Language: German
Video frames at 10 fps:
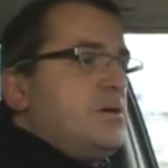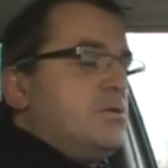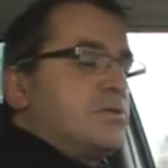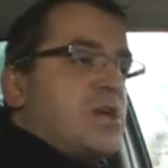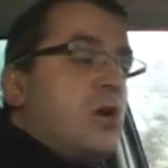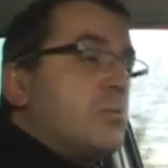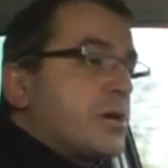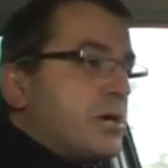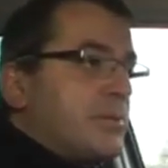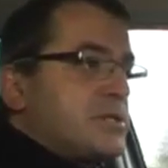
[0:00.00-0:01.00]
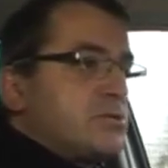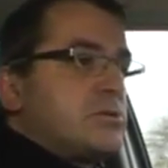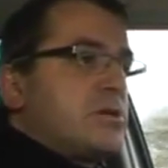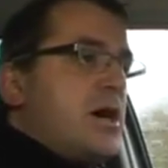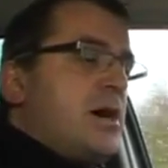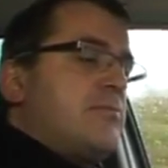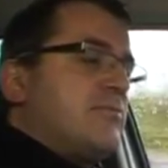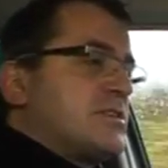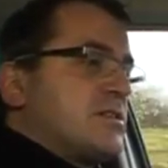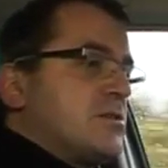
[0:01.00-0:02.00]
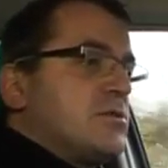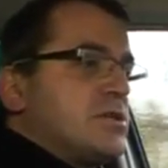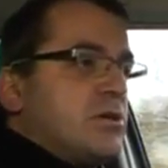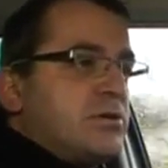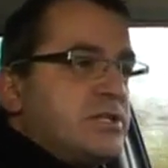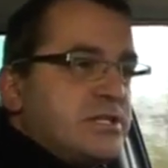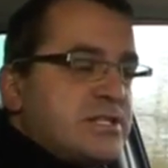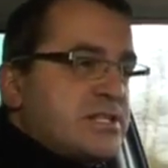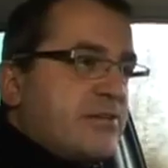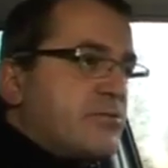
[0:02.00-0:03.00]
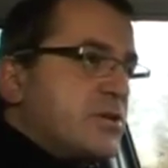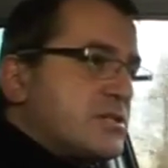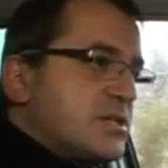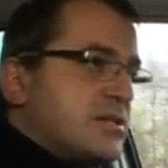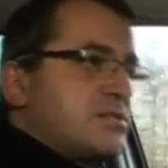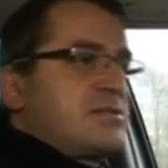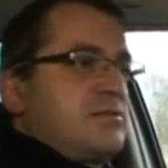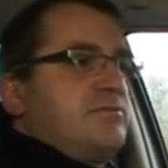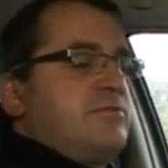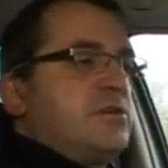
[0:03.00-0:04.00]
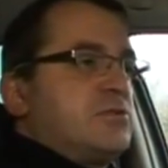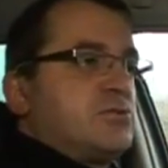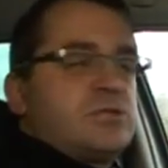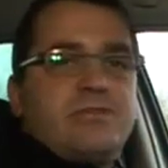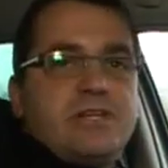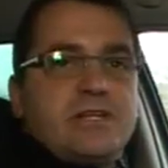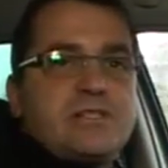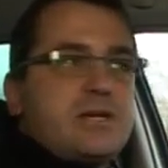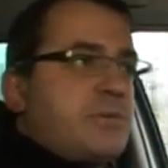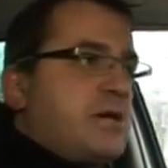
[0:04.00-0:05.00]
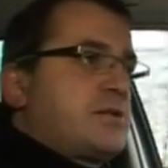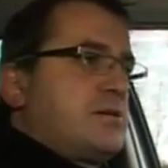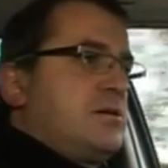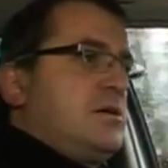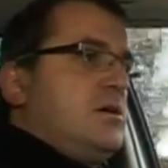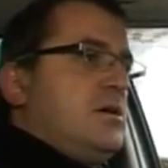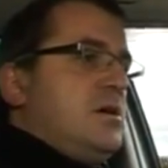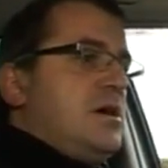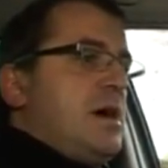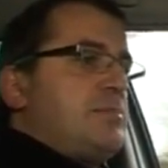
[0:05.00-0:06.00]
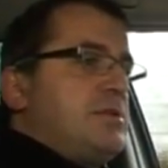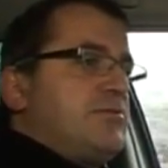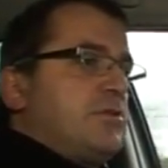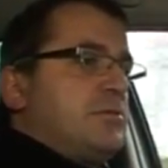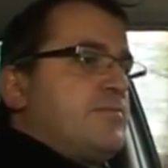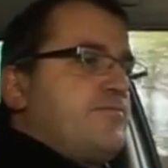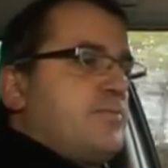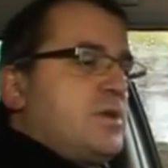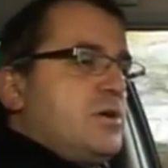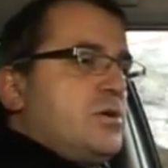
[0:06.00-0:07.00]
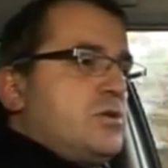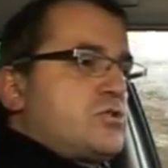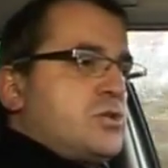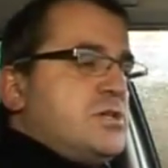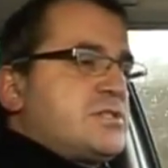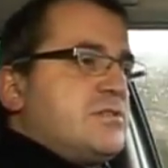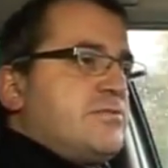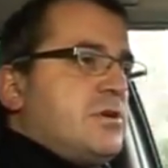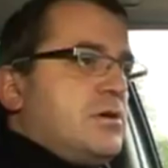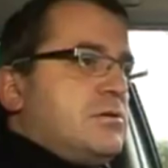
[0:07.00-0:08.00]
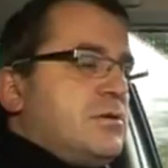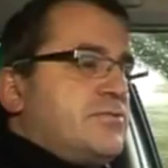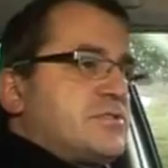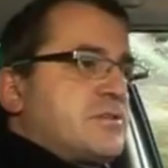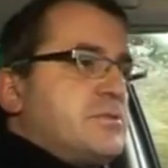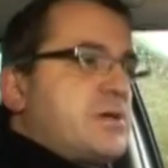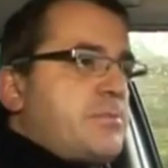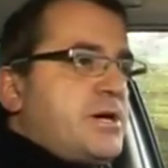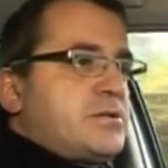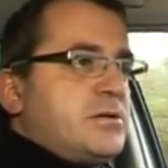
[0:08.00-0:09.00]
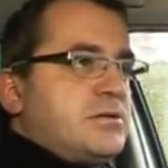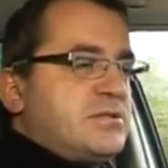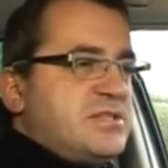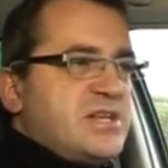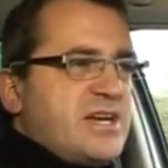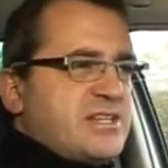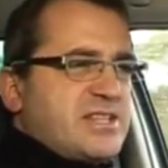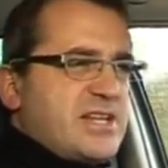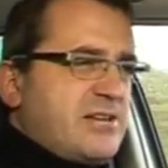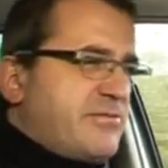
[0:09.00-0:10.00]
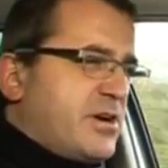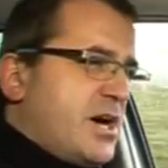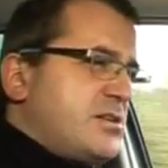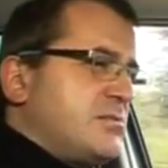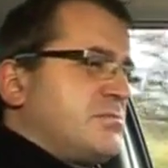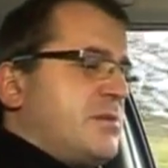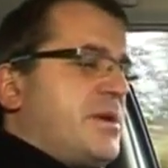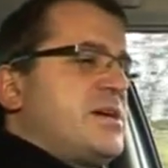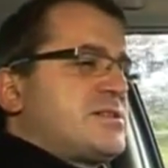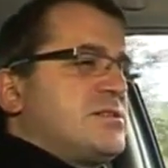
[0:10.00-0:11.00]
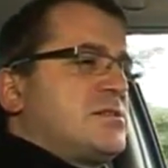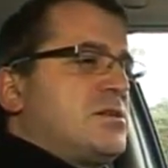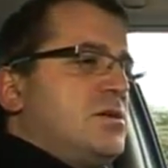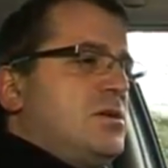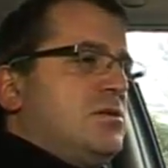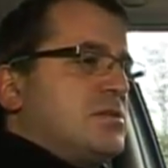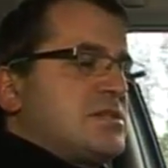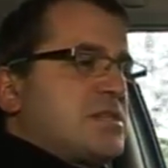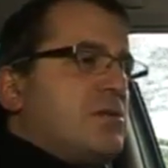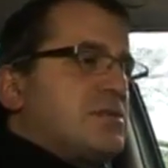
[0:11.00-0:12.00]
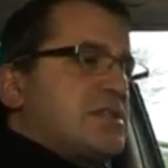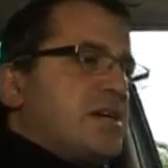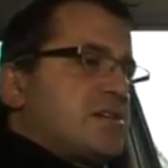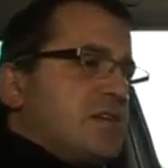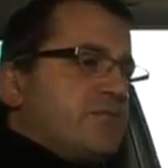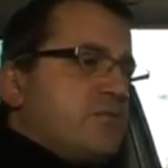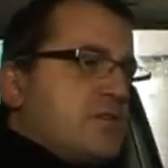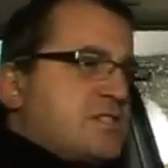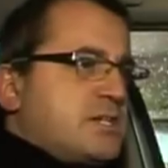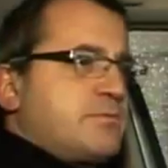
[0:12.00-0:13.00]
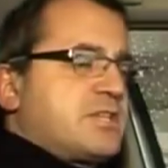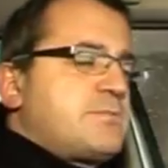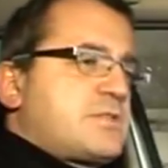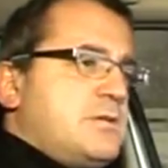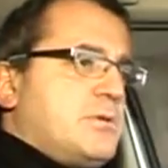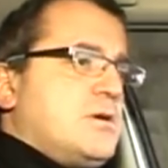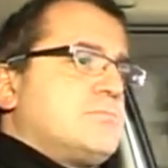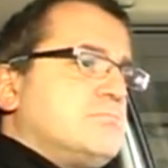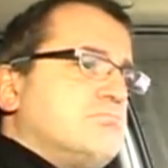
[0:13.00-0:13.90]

und kaum Reklamationen haben, was natürlich auch ein Indiz dafür ist, dass wir eine gute Qualitätsarbeit abliefern. Stolz sind wir auf unsere Mitarbeiter, die eigentlich seit Anfang an dabei sind. Und das ist auch ein Zeichen dafür, dass das Betriebsklima